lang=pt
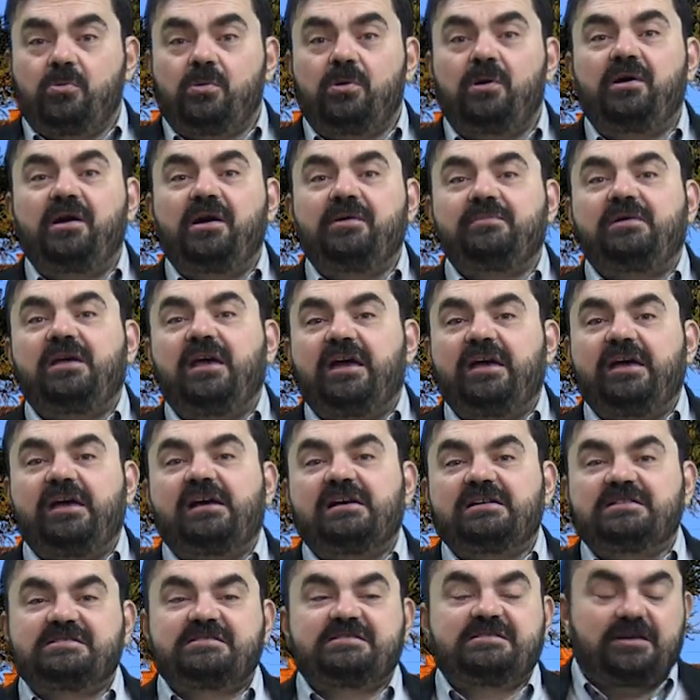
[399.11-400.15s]
Qual a minha
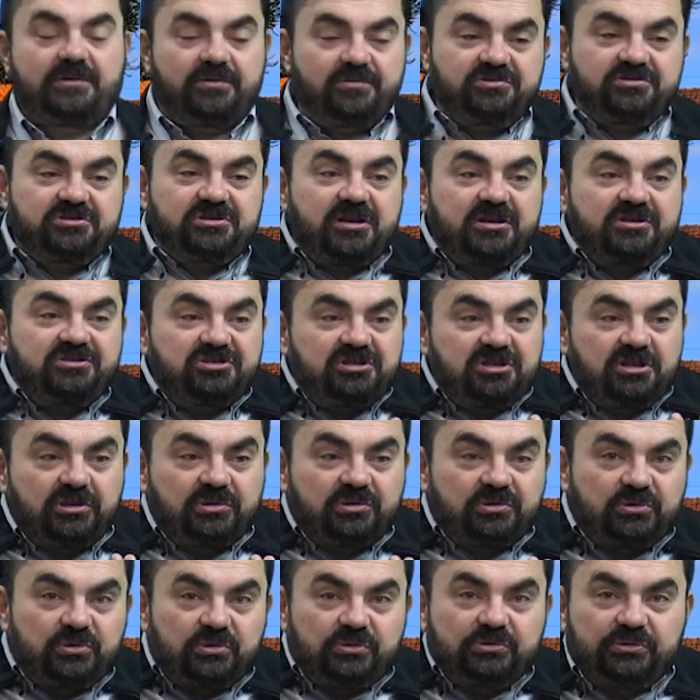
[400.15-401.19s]
reação diante de
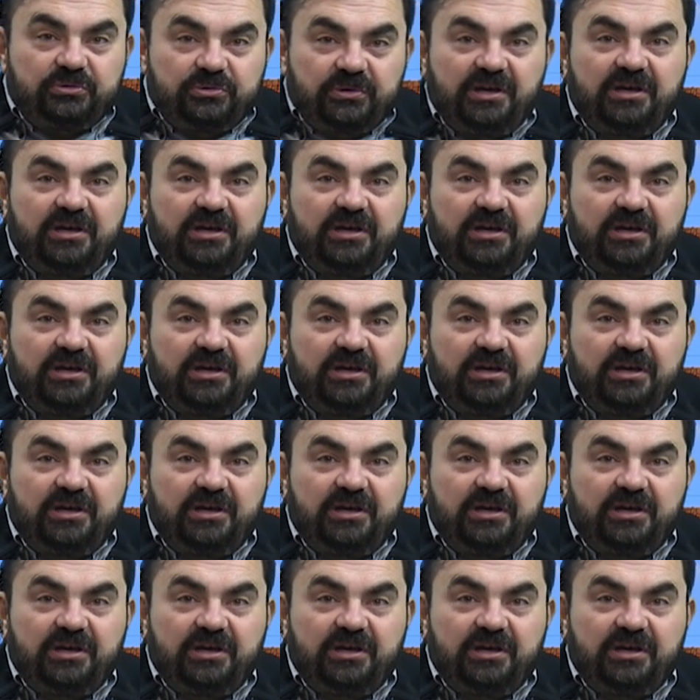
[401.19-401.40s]
tudo